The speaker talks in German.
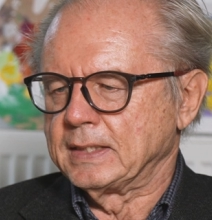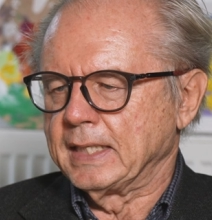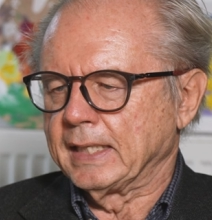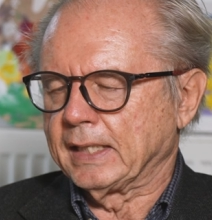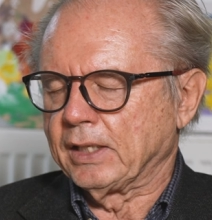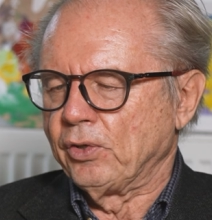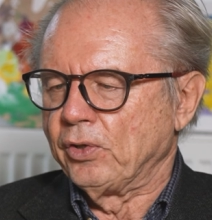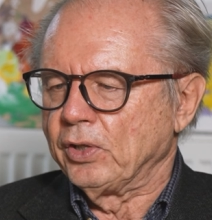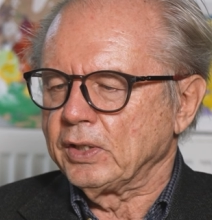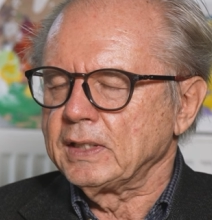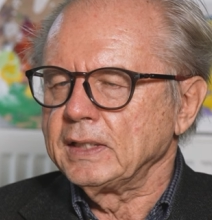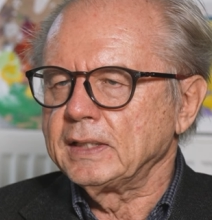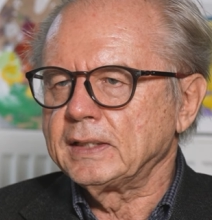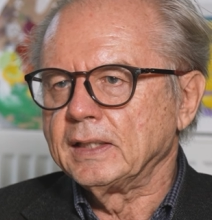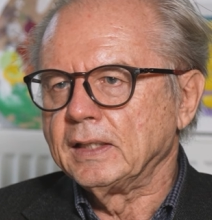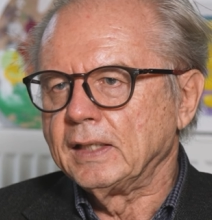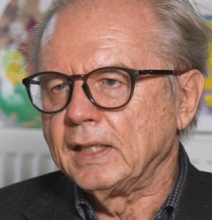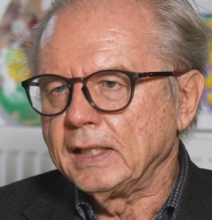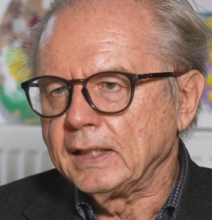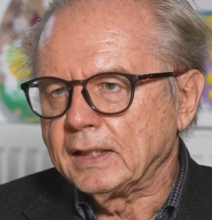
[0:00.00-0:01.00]
der gehört nicht
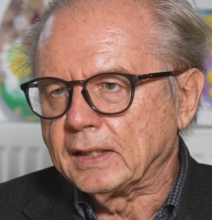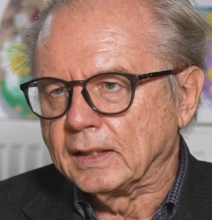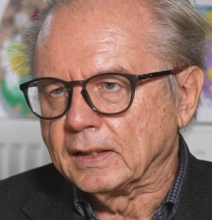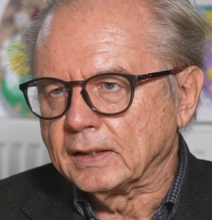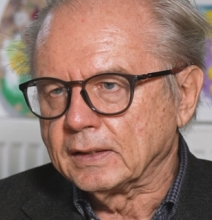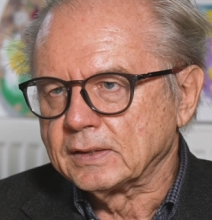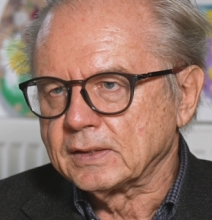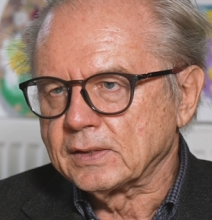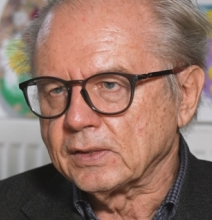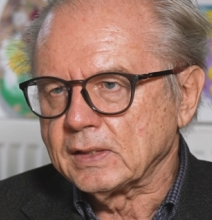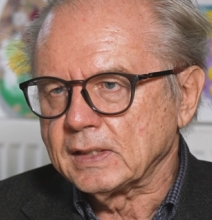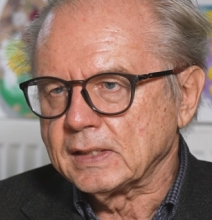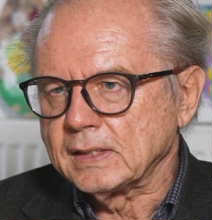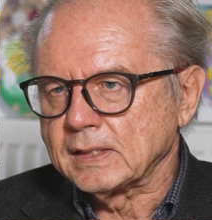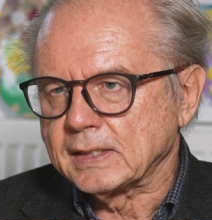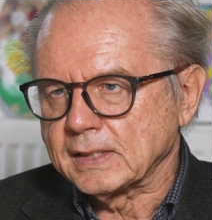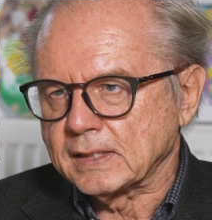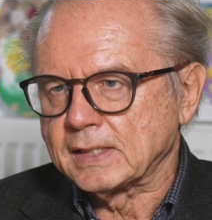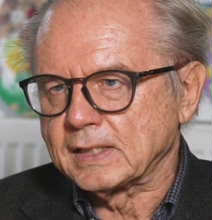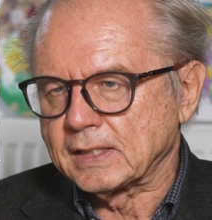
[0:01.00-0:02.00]
den Linken,
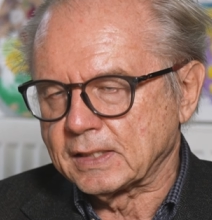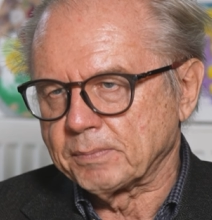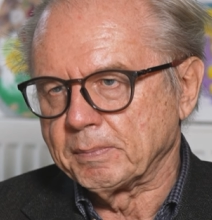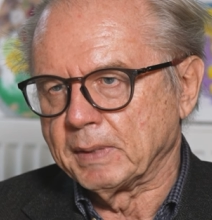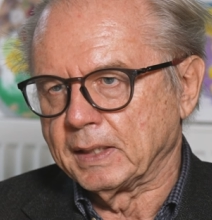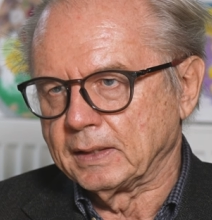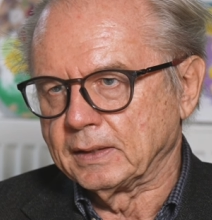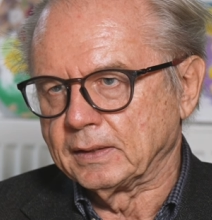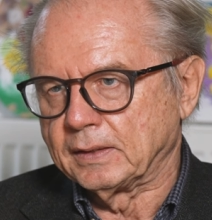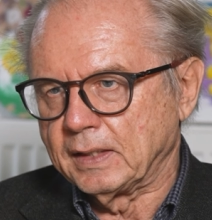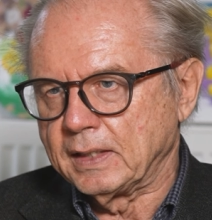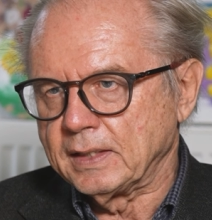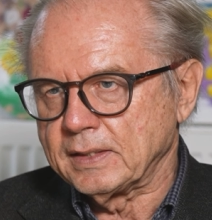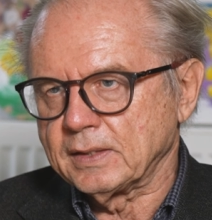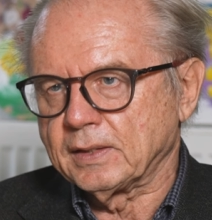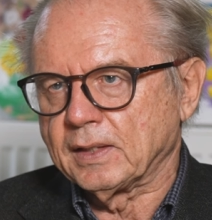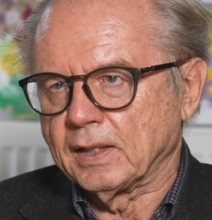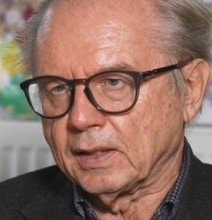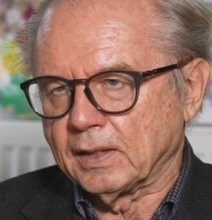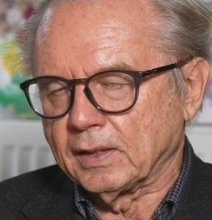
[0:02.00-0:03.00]
sondern das ist meine
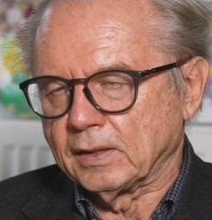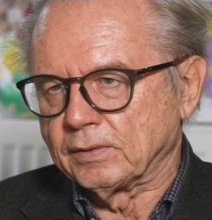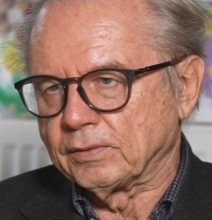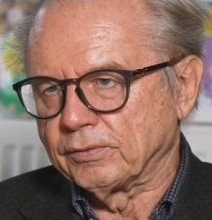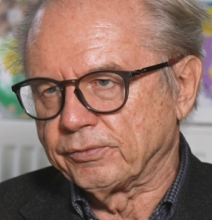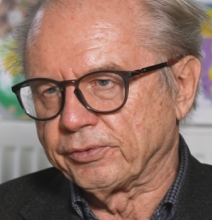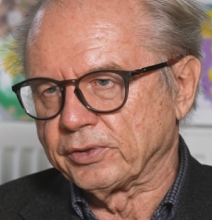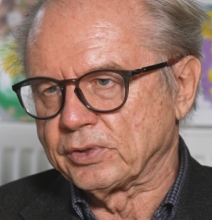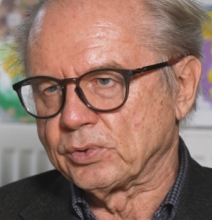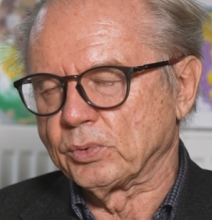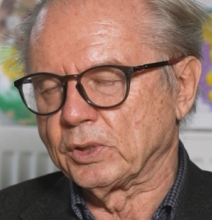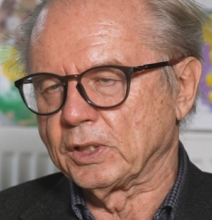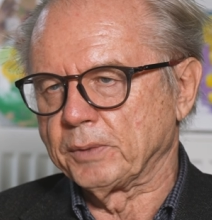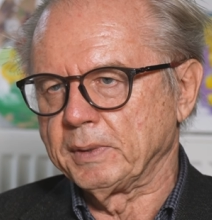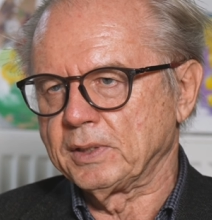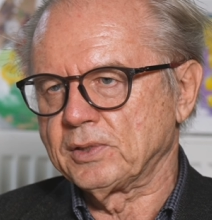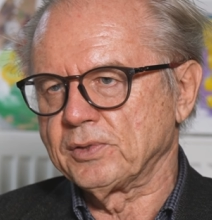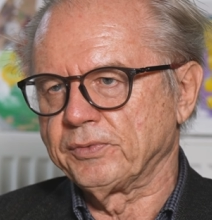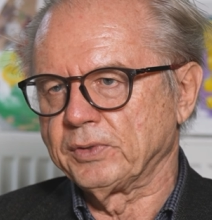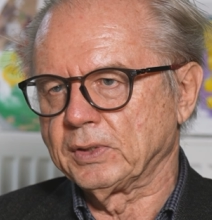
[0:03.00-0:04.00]
These, daran versuche ich
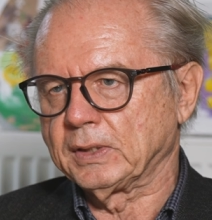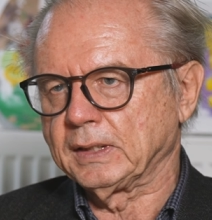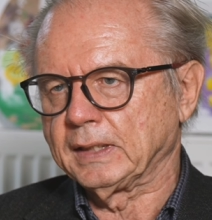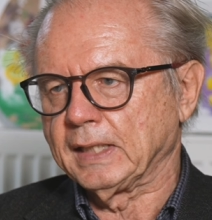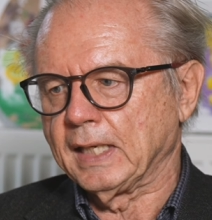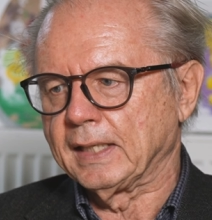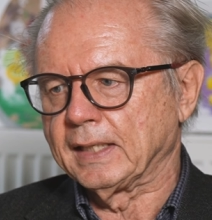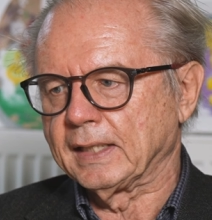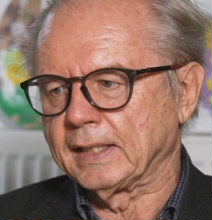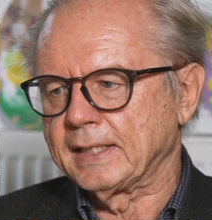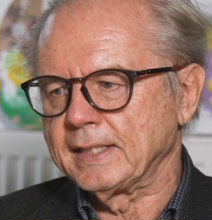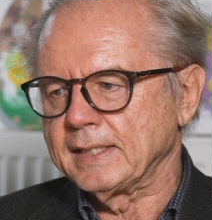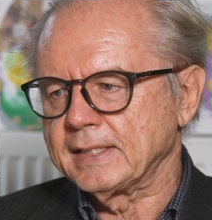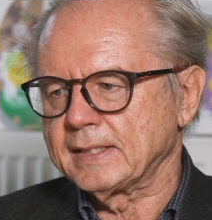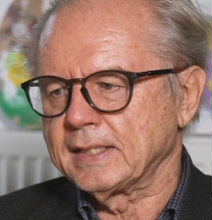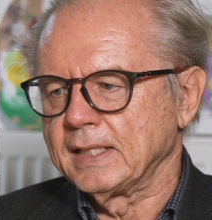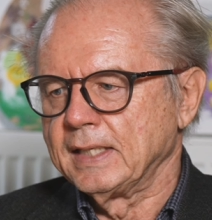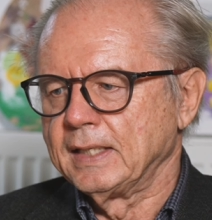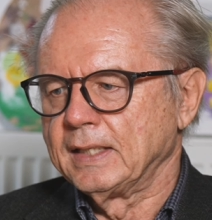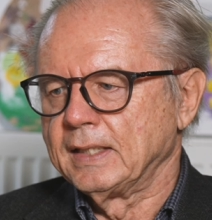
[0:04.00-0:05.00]
mitzuwirken, der
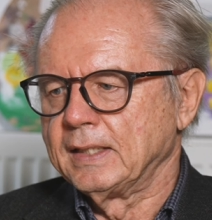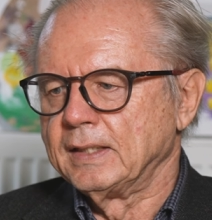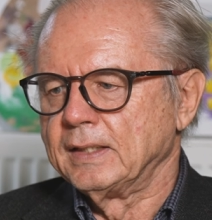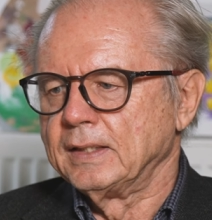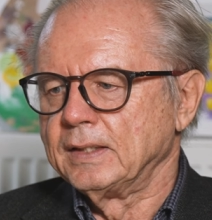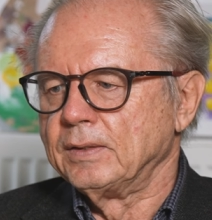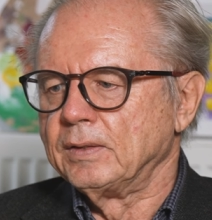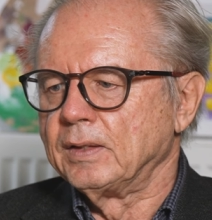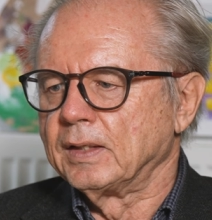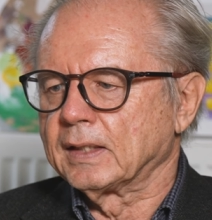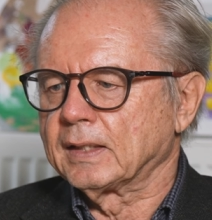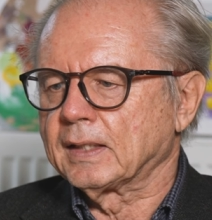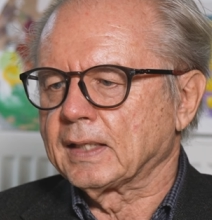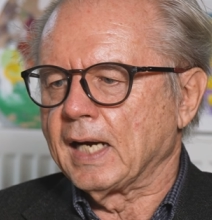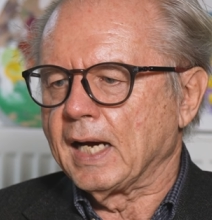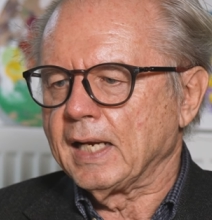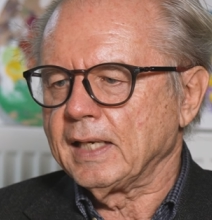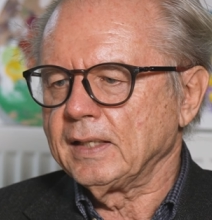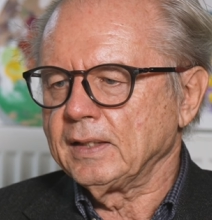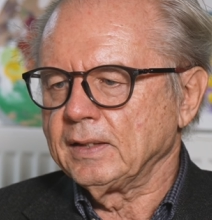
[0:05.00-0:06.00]
Anarchist
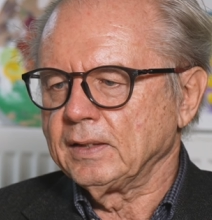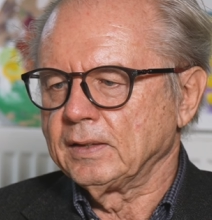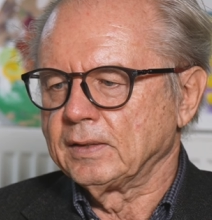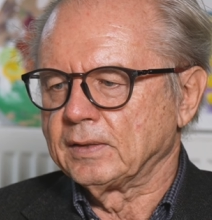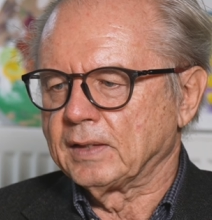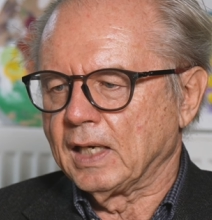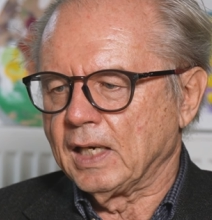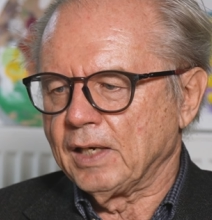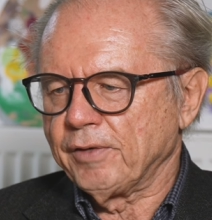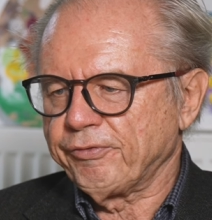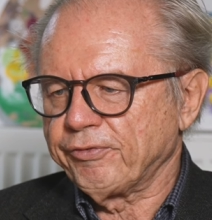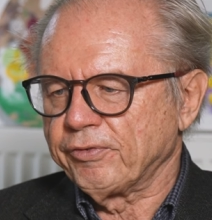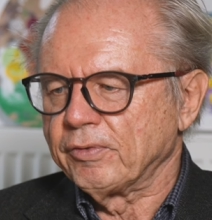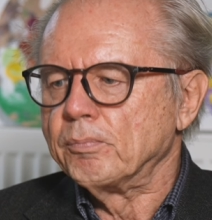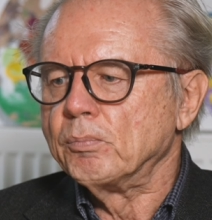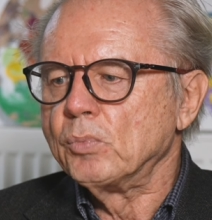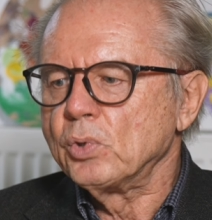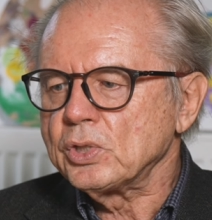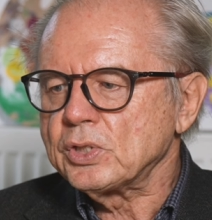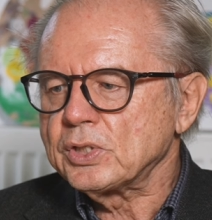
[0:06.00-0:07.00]
kann, darf,
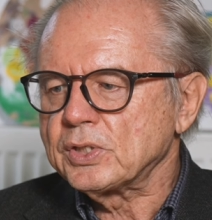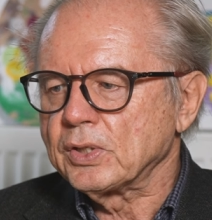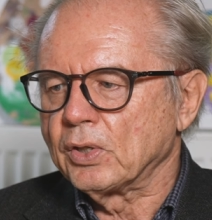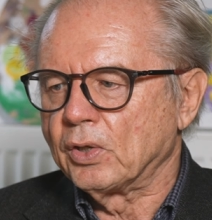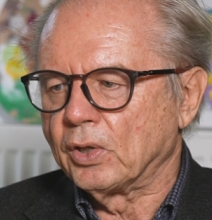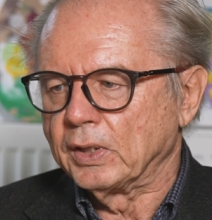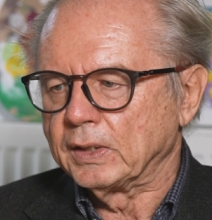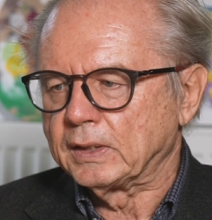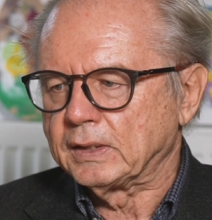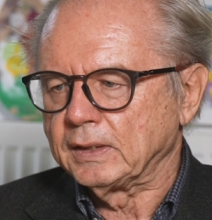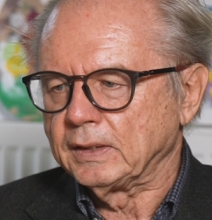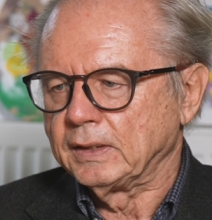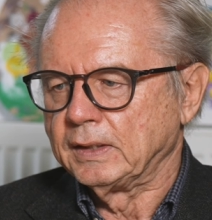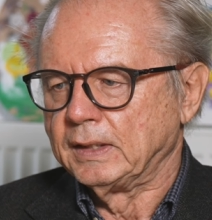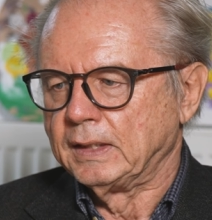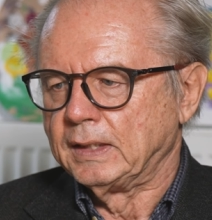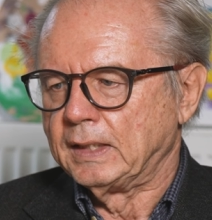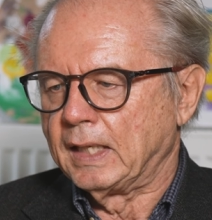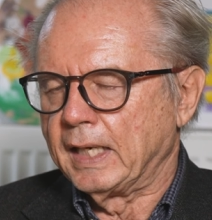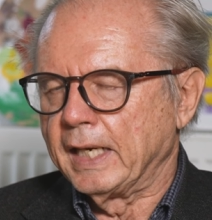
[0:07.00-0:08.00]
muss heute
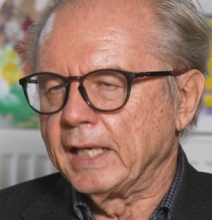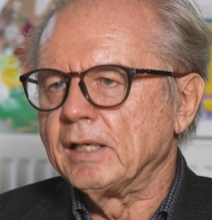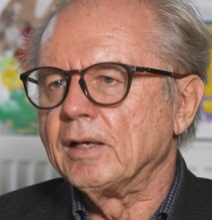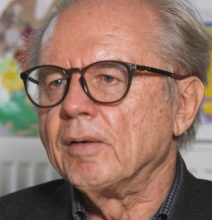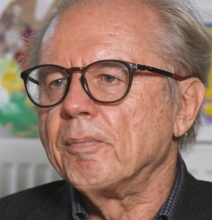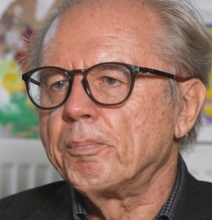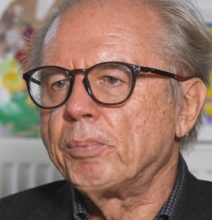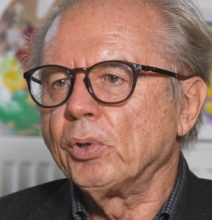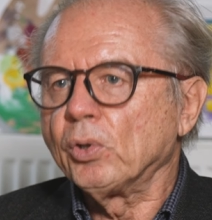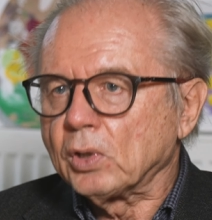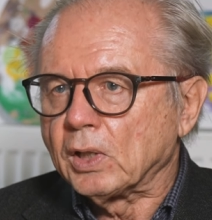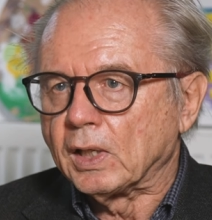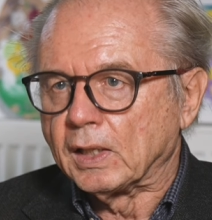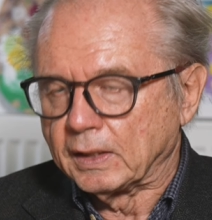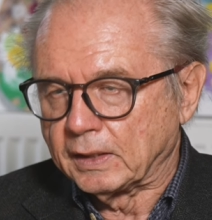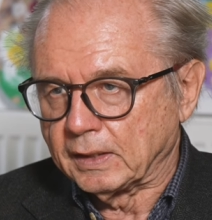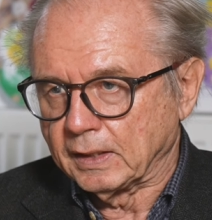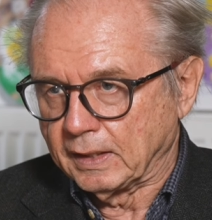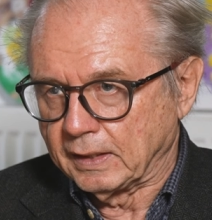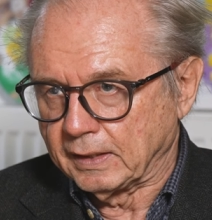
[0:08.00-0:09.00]
ein
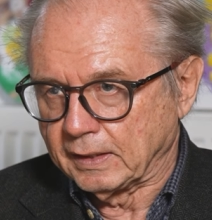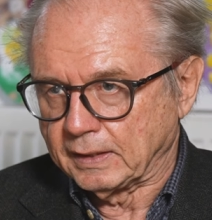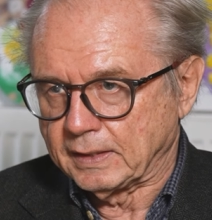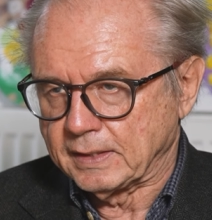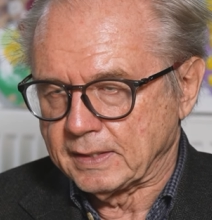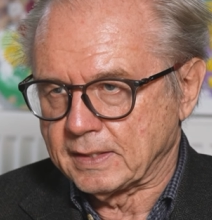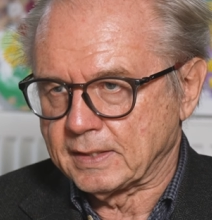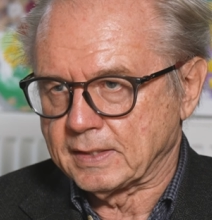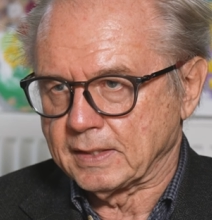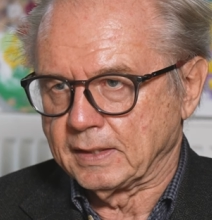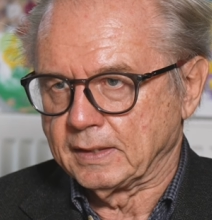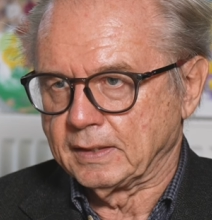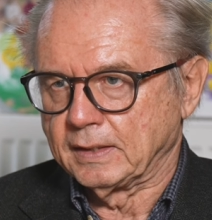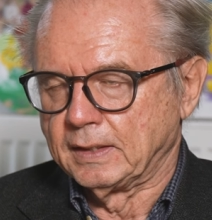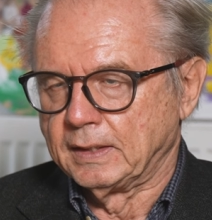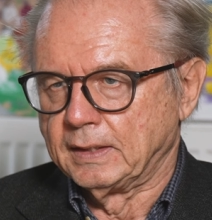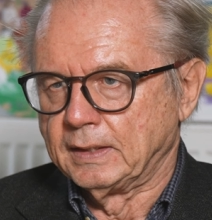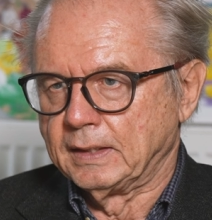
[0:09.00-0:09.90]
bürgerlicher Anarchist sein.